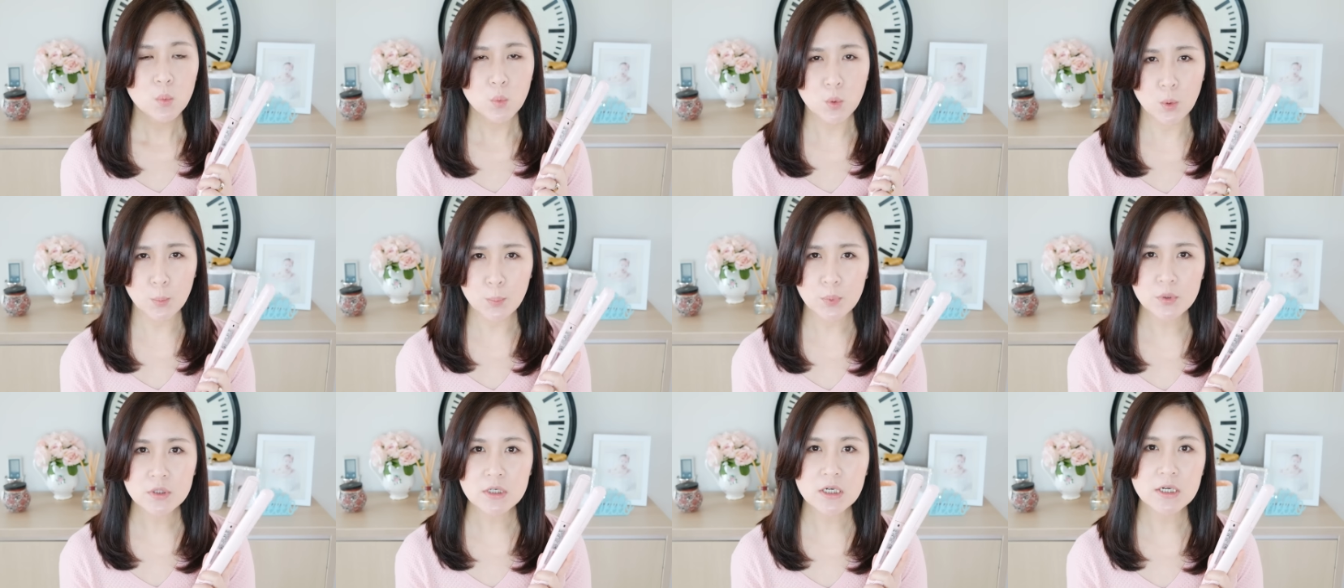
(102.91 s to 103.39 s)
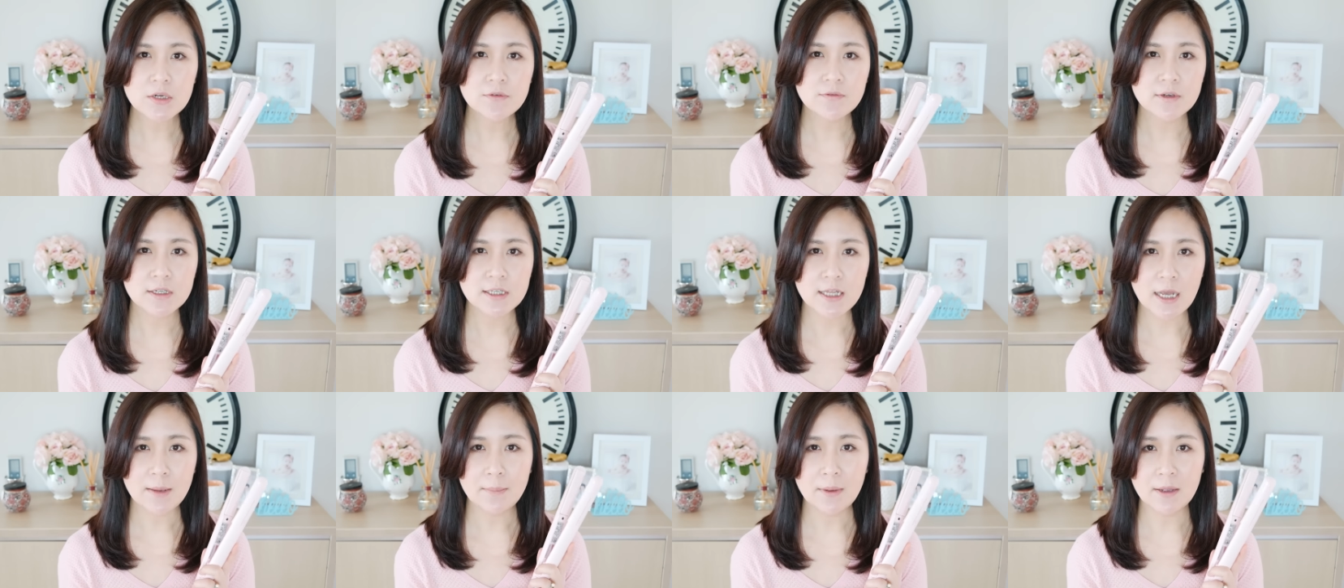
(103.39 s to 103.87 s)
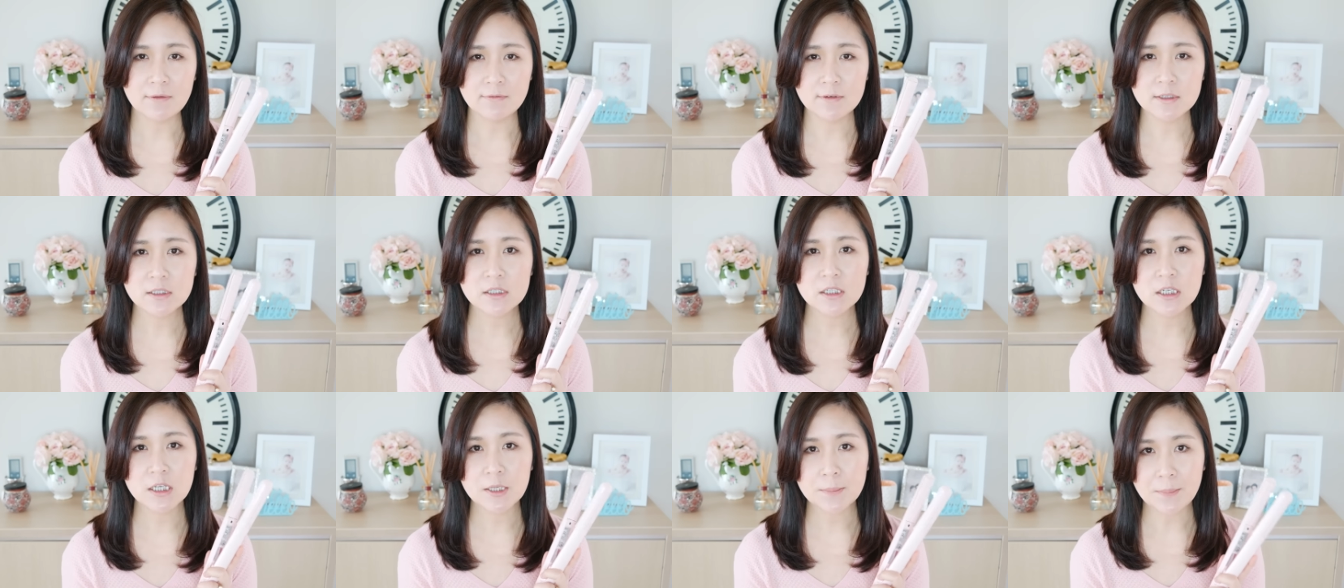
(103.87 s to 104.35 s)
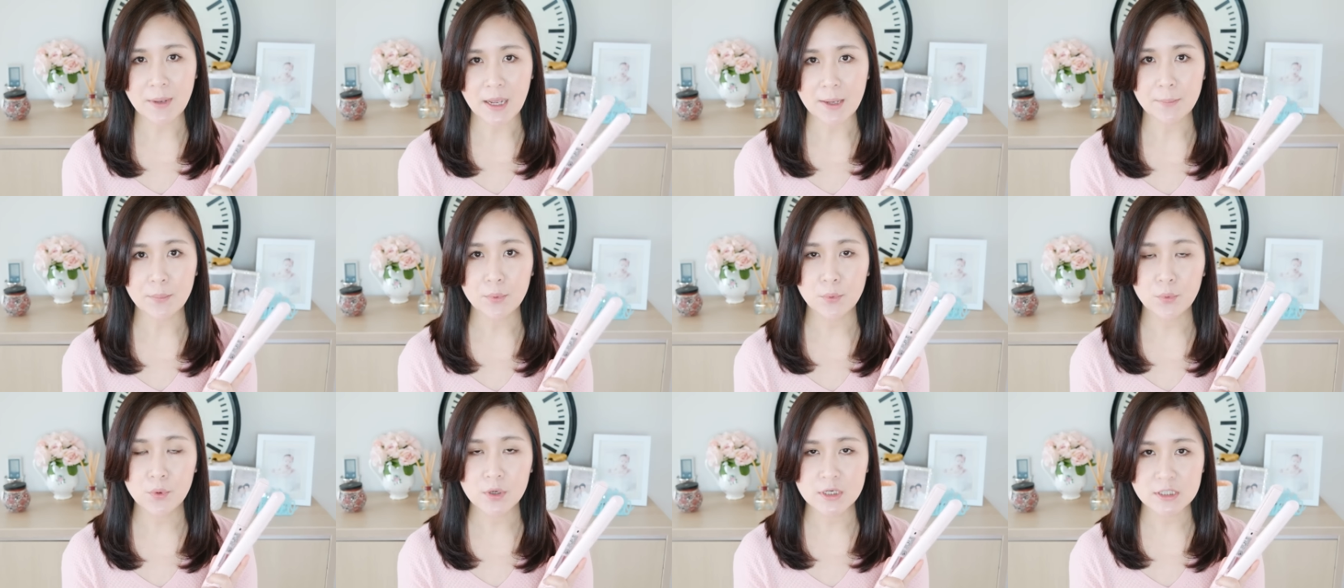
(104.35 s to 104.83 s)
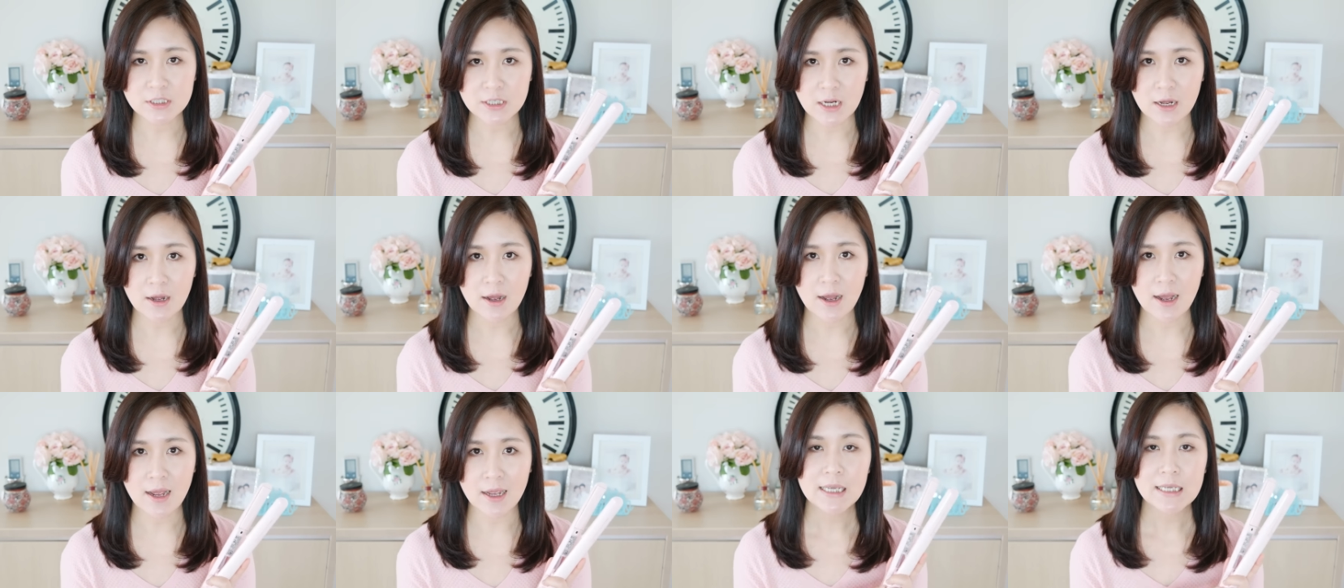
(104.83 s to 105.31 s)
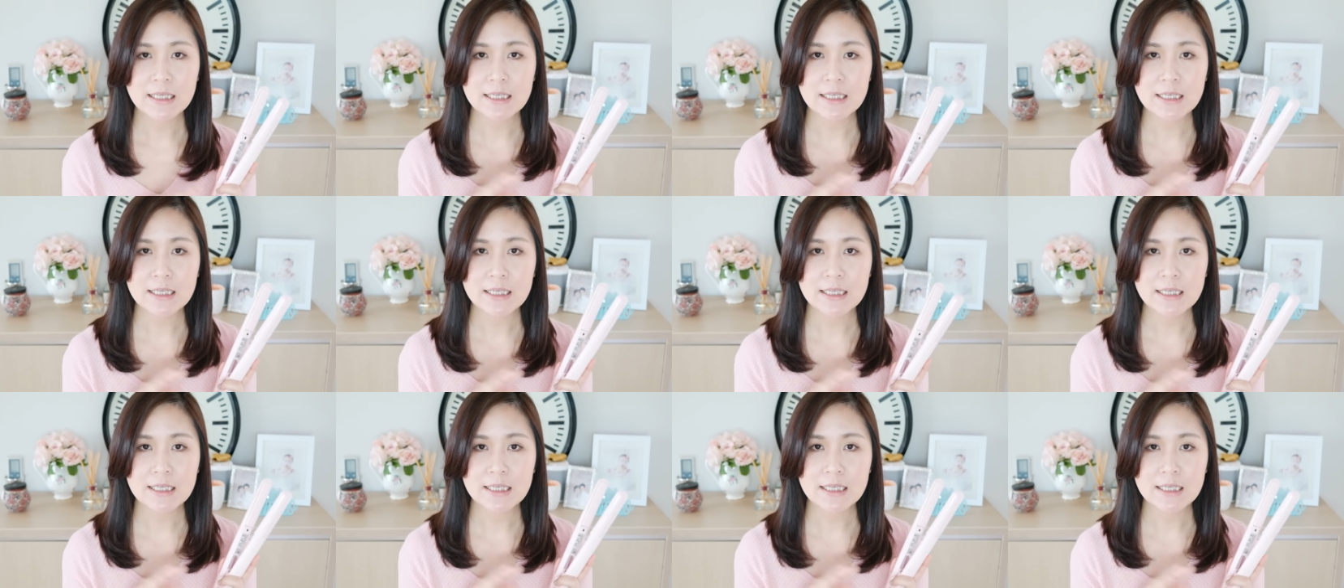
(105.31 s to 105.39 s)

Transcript: 我不认为它百分之一百不会伤害。